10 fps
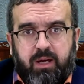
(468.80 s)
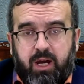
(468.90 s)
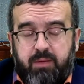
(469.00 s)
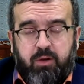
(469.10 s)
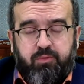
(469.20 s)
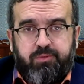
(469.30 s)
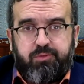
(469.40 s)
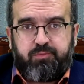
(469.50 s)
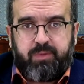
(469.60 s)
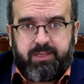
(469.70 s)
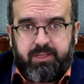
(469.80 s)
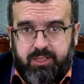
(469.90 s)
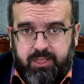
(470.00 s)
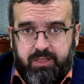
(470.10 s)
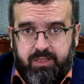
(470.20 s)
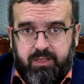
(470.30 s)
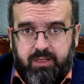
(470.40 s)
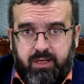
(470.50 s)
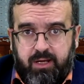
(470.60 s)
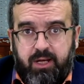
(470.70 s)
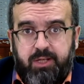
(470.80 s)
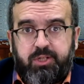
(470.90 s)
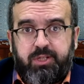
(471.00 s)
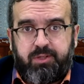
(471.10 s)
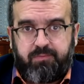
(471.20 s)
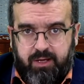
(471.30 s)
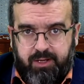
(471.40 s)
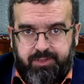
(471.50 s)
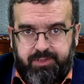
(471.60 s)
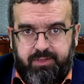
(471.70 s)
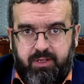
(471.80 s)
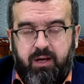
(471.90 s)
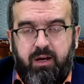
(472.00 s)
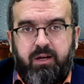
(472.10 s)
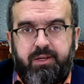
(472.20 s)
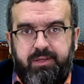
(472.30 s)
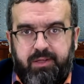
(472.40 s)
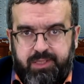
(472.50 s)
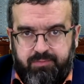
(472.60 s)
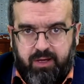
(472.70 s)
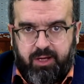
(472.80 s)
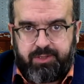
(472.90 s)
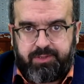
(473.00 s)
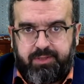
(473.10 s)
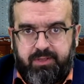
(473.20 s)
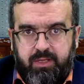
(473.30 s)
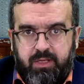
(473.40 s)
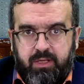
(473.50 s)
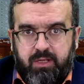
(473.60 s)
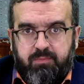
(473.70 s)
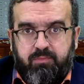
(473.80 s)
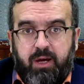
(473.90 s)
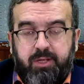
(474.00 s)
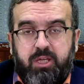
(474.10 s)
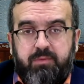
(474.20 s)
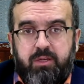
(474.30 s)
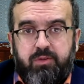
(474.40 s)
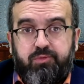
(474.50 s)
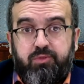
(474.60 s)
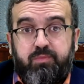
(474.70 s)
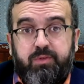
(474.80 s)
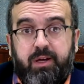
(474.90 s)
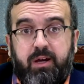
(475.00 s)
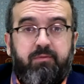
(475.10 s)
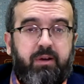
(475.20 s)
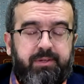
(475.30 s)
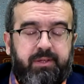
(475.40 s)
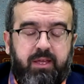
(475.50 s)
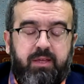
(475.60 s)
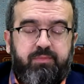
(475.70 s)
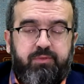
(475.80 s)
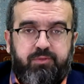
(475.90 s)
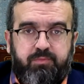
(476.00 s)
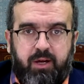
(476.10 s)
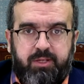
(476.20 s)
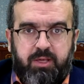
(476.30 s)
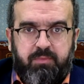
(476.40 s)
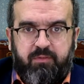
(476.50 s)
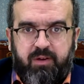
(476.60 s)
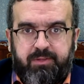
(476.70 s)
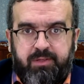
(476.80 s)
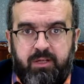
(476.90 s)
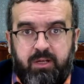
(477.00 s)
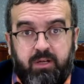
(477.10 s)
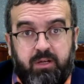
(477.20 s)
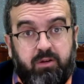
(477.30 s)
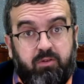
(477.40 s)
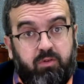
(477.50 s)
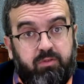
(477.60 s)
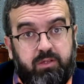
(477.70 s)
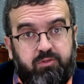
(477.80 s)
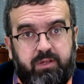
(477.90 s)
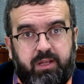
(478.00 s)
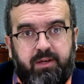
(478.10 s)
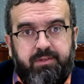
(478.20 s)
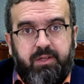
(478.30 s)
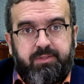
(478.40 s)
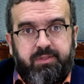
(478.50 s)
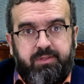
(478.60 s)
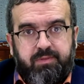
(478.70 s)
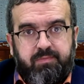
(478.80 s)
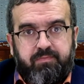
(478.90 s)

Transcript: Ama unutmayın ki haşir var, ahiret var, mahkeme-i kübra var, en büyük mahkeme var. Ona göre anlatın.''